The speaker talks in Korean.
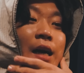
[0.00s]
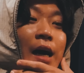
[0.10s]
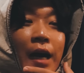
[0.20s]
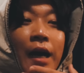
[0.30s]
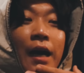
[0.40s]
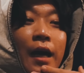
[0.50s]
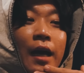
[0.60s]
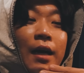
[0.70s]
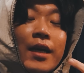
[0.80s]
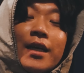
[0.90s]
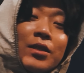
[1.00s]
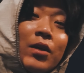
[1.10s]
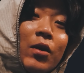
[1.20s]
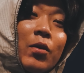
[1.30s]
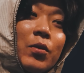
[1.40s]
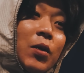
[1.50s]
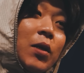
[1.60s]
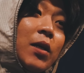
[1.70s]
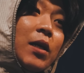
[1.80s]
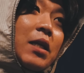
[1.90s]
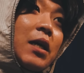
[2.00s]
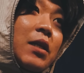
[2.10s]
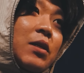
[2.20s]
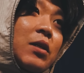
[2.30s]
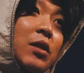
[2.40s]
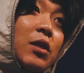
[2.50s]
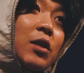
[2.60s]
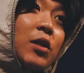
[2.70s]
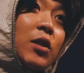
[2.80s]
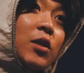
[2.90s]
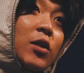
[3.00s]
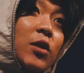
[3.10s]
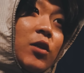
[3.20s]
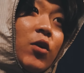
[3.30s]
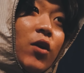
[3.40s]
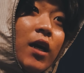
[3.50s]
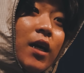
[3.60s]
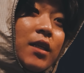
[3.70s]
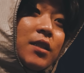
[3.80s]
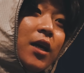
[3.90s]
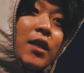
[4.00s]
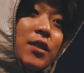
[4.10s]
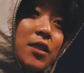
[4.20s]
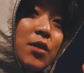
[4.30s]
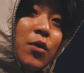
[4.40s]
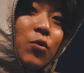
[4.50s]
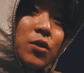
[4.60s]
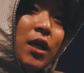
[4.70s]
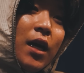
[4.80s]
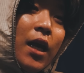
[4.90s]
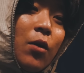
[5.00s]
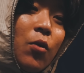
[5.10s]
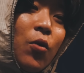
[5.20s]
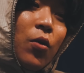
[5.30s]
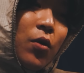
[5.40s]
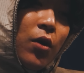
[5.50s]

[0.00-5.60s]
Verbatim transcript: 하... 그래서 일단은 영화관에서 나와서 집에 도착을 했고